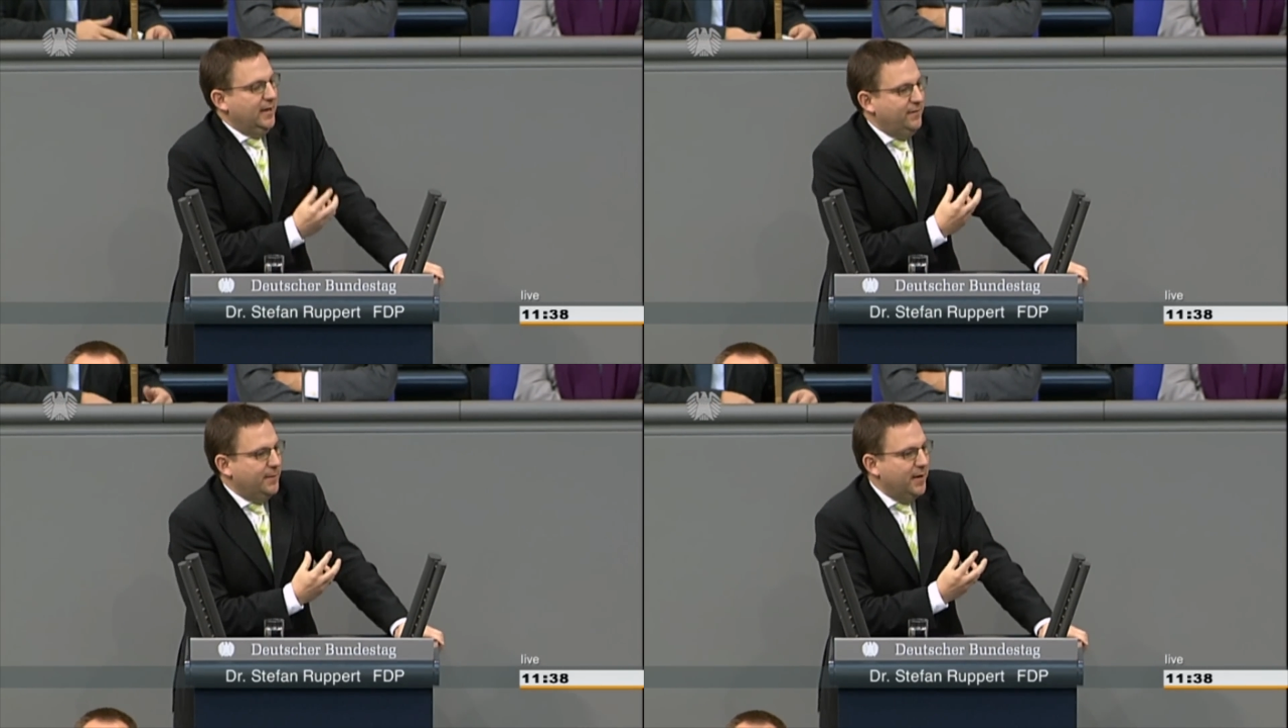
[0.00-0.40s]

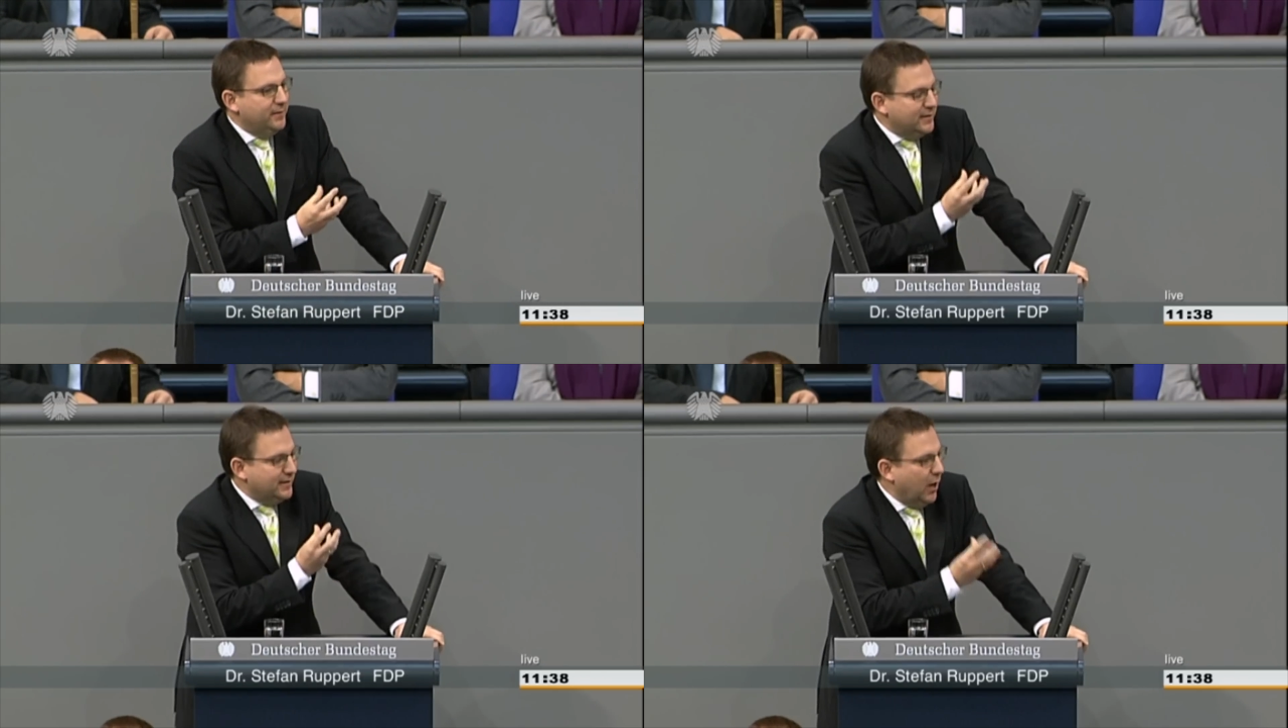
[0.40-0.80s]
wenn
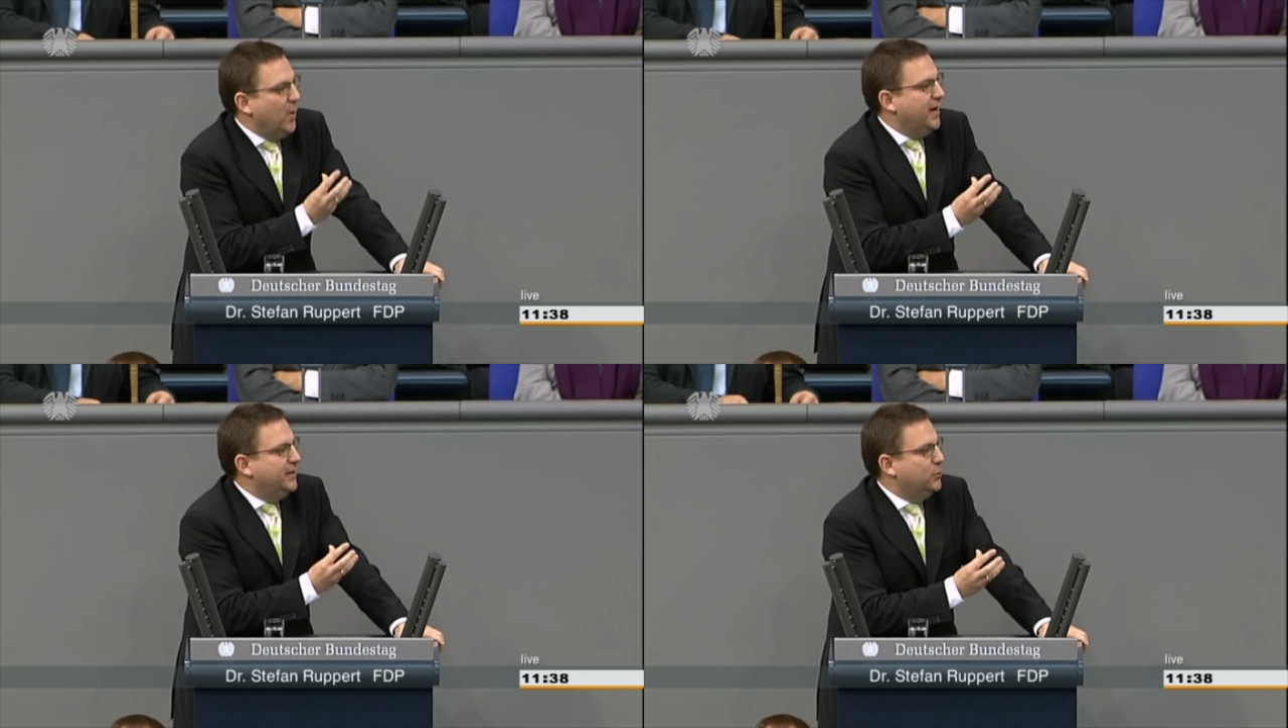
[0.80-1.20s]
man genauer
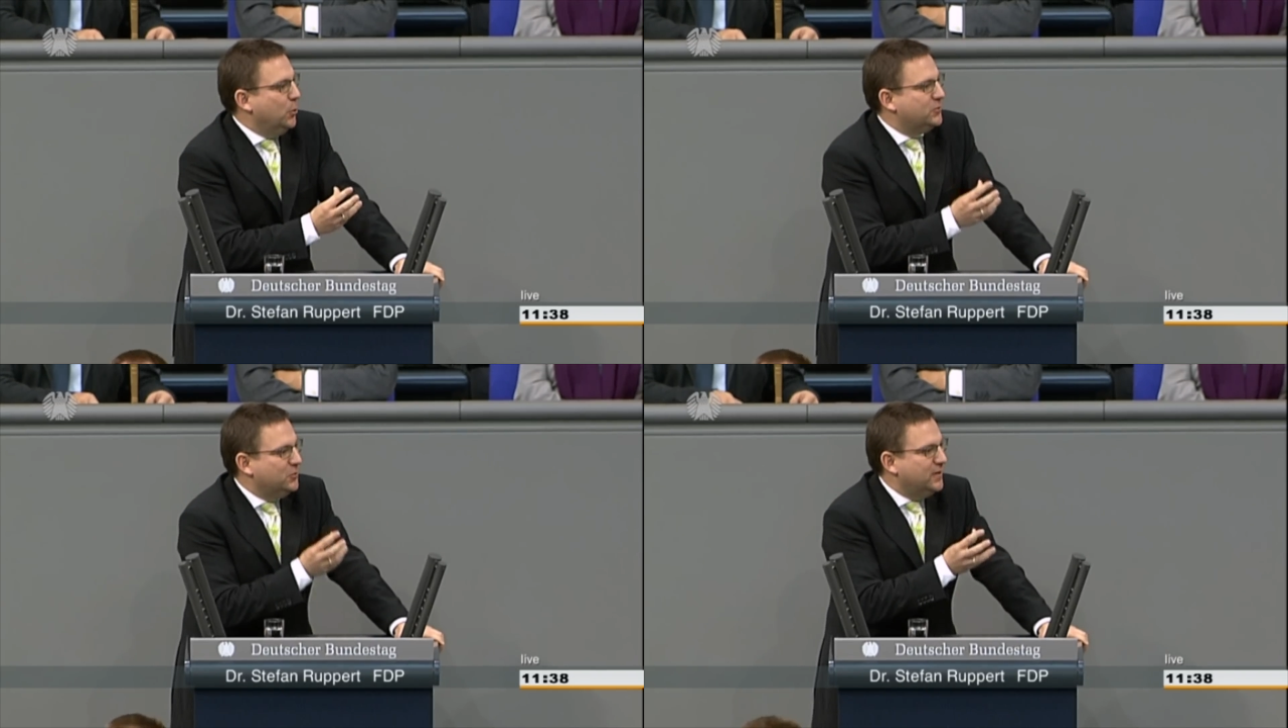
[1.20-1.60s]

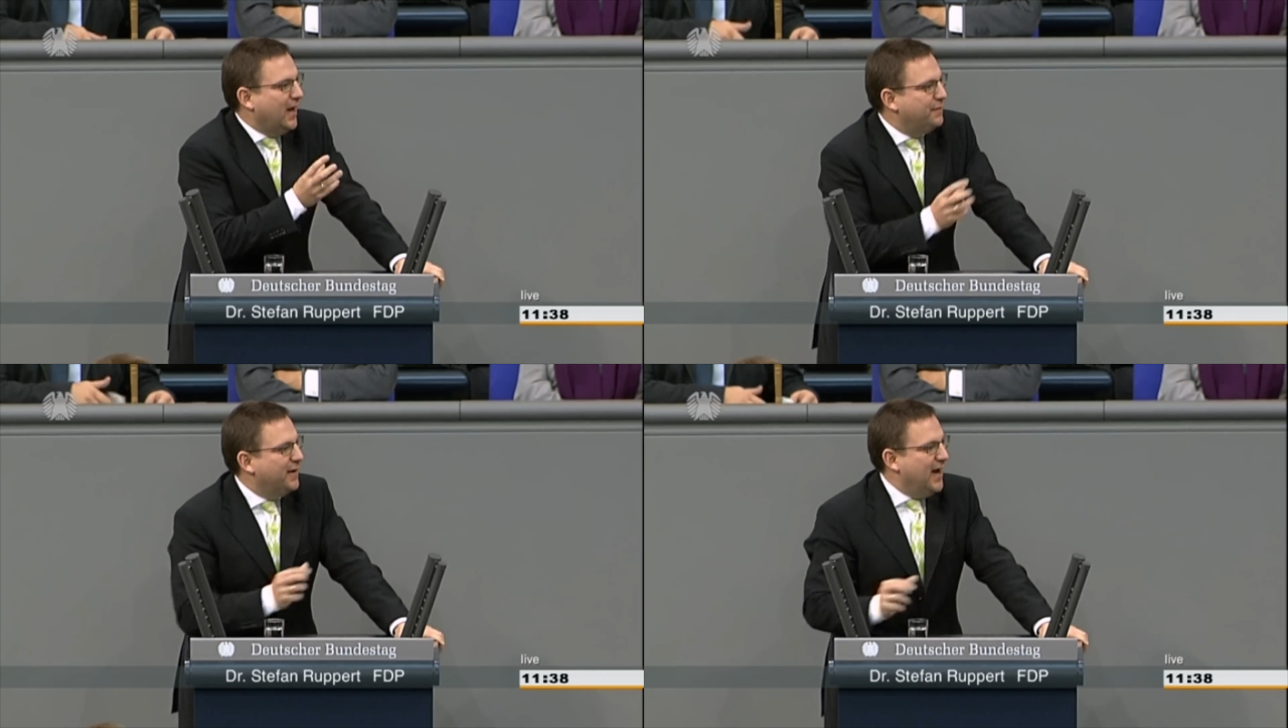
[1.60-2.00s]
hinguckt und
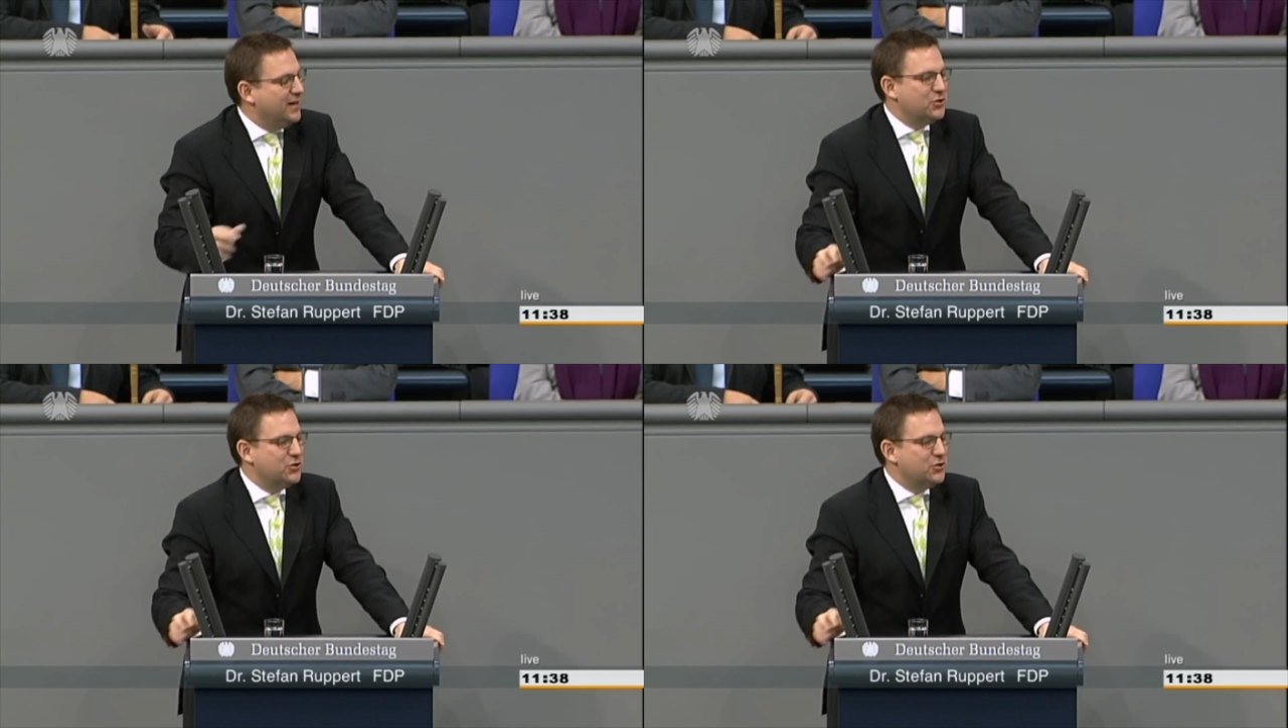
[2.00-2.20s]
Fragen